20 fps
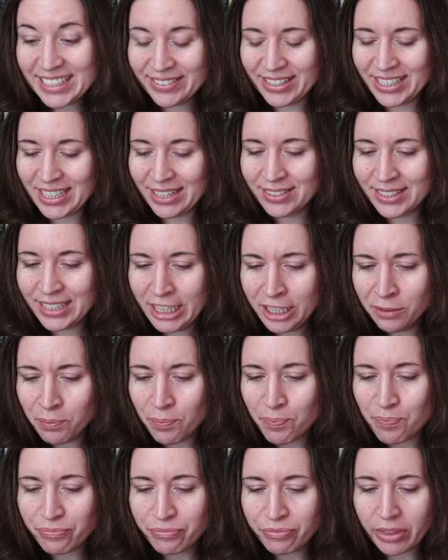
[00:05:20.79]
Deswegen darf es gehen.
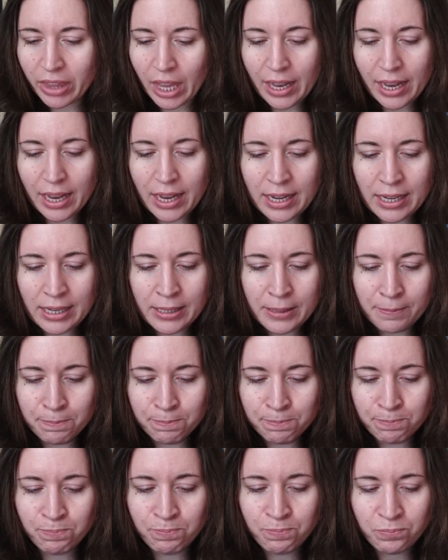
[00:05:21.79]

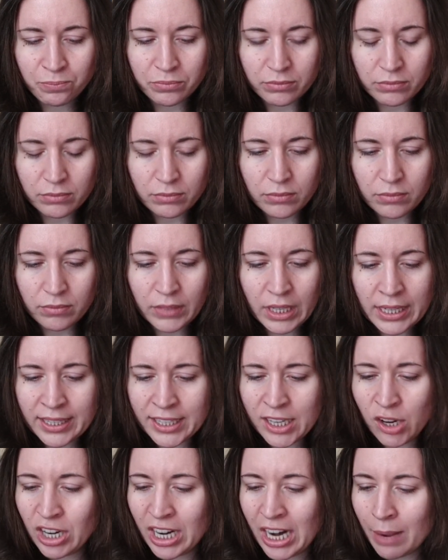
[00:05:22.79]
Ähm,
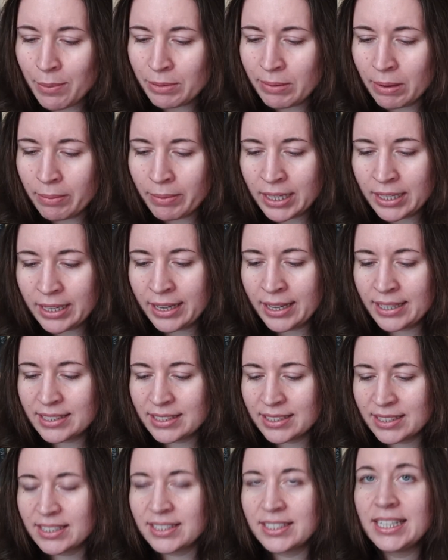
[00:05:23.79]
Genau, dann habe ich mal meine
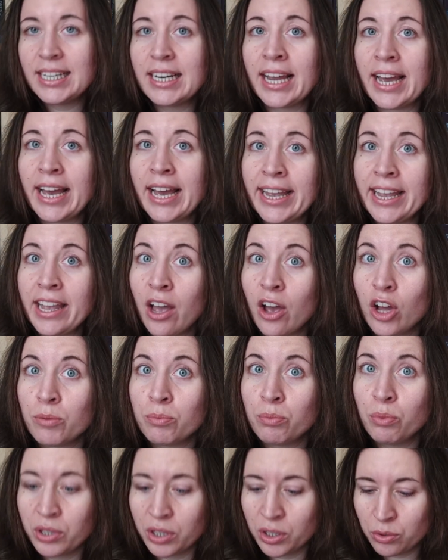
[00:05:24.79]
Cecilia
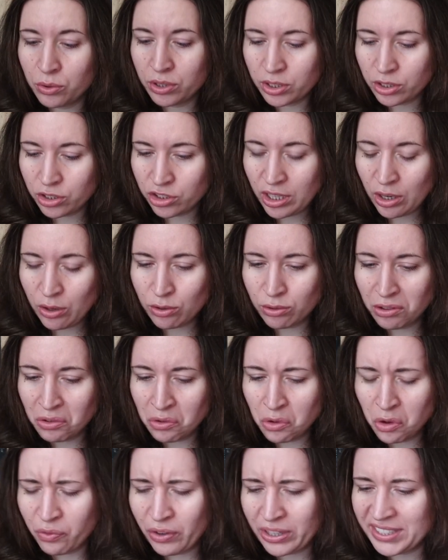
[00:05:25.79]
Ahern Bücher durchgeschaut und
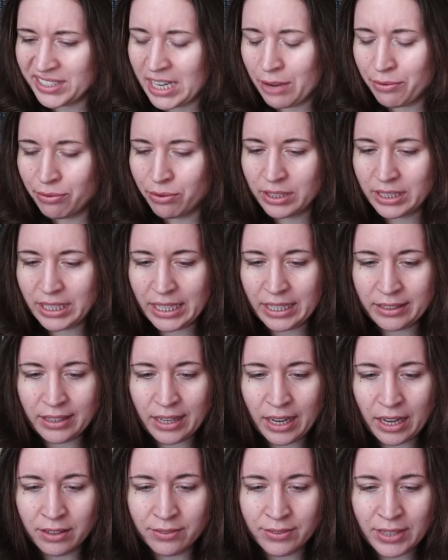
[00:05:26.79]
geguckt, was davon gehen
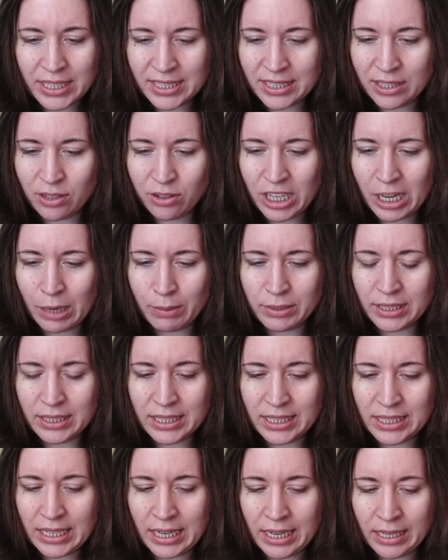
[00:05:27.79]
kann, weil ich da auch, glaube ich,
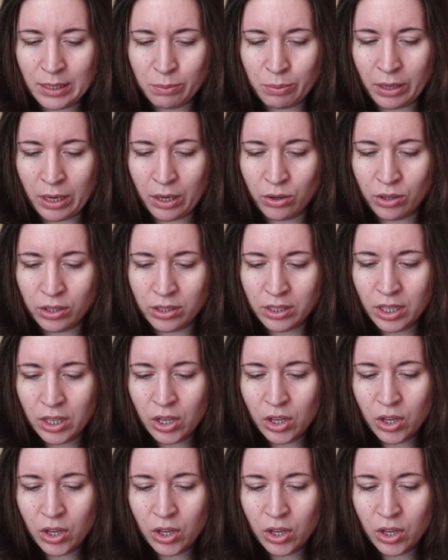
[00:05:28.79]
nicht alle brauche.